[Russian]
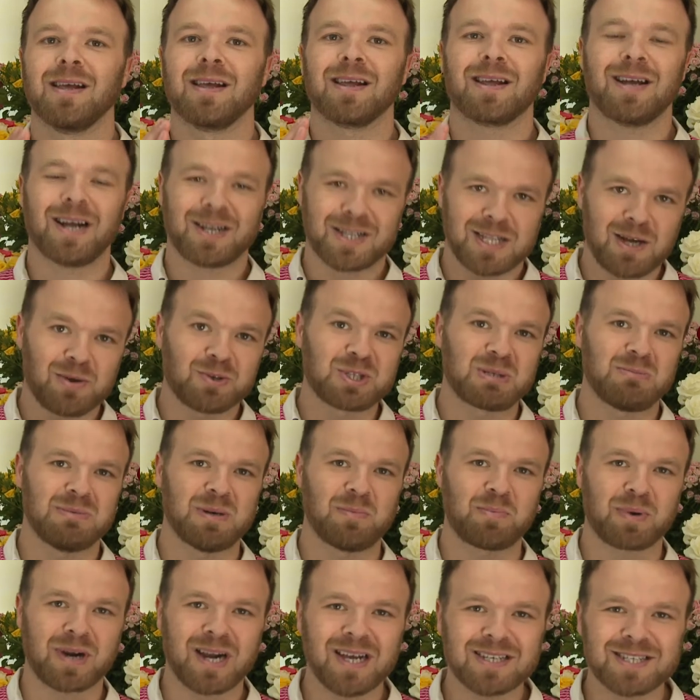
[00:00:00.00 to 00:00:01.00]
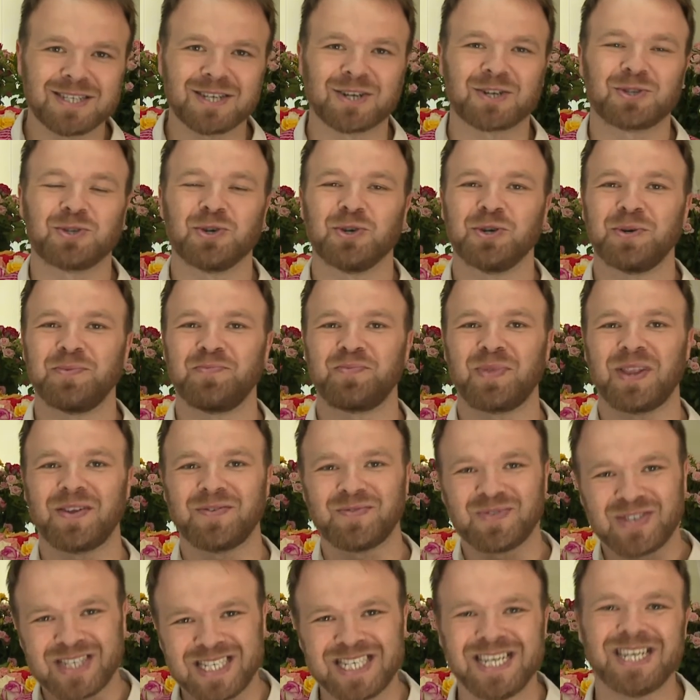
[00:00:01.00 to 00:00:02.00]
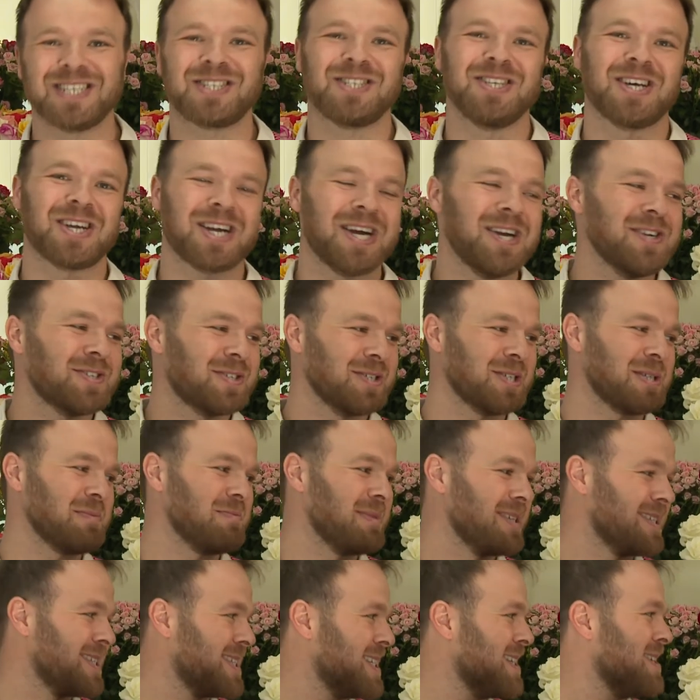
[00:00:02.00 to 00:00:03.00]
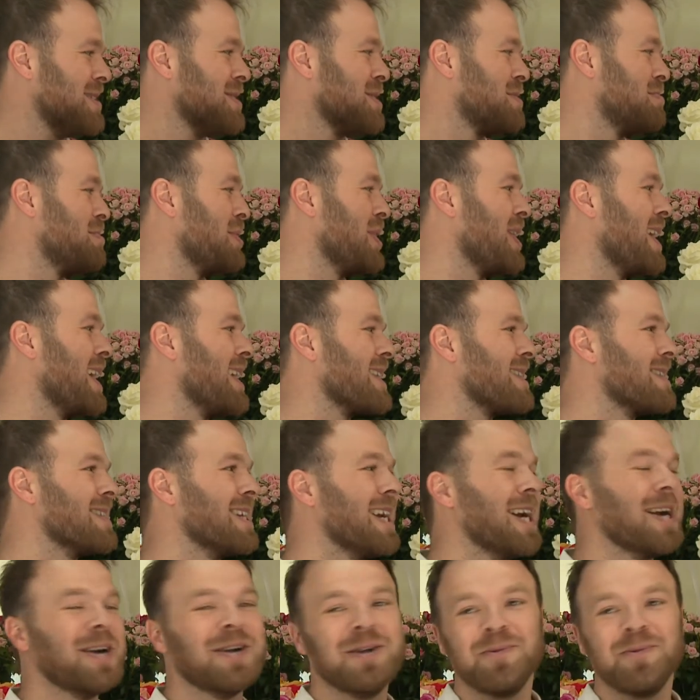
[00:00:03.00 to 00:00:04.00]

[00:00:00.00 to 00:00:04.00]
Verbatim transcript: Когда у тебя праздник, то все стараются тебе сделать приятное.